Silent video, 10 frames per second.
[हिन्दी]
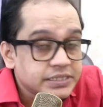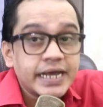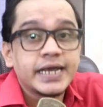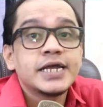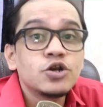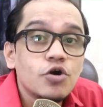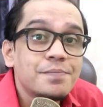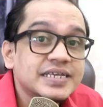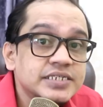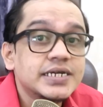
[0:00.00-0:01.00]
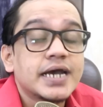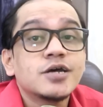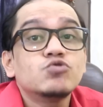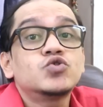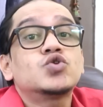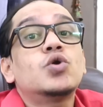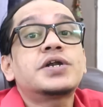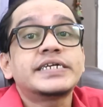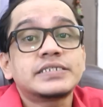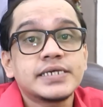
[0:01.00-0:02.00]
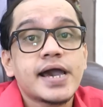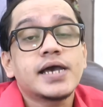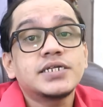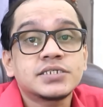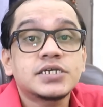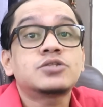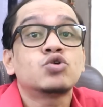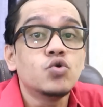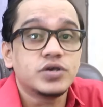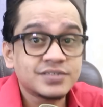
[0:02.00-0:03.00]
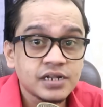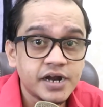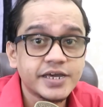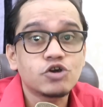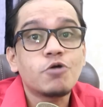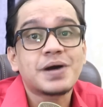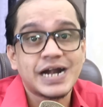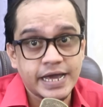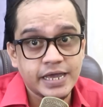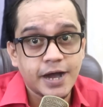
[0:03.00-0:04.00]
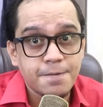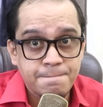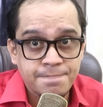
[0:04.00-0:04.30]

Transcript: से इनको मैसेज आया था उसको ट्रेस किया गया जिसके थ्रू इस लड़की को पकड़ा गया